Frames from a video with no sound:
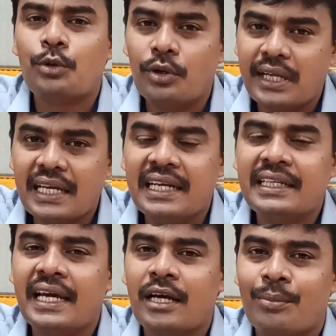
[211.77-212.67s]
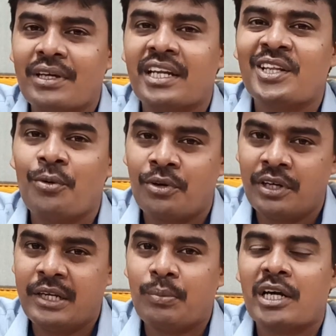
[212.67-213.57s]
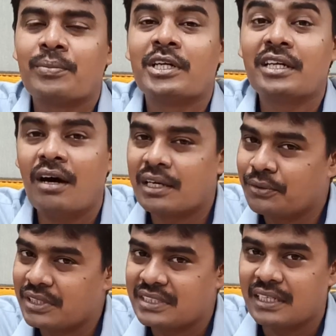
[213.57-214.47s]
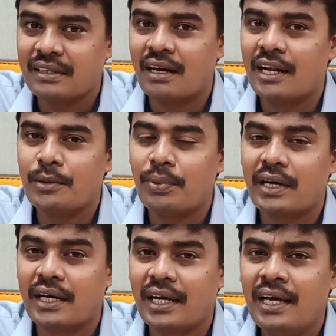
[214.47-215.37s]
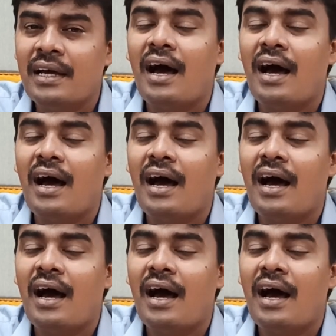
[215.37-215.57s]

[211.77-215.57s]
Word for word: டோட்டல் இன்டேக் அப்படிங்கிறது ஒரு ஒரு டிபார்ட்மெண்ட்டுக்கு அறுபது சீட்டு தான் அலாட் பண்ணுறாங்க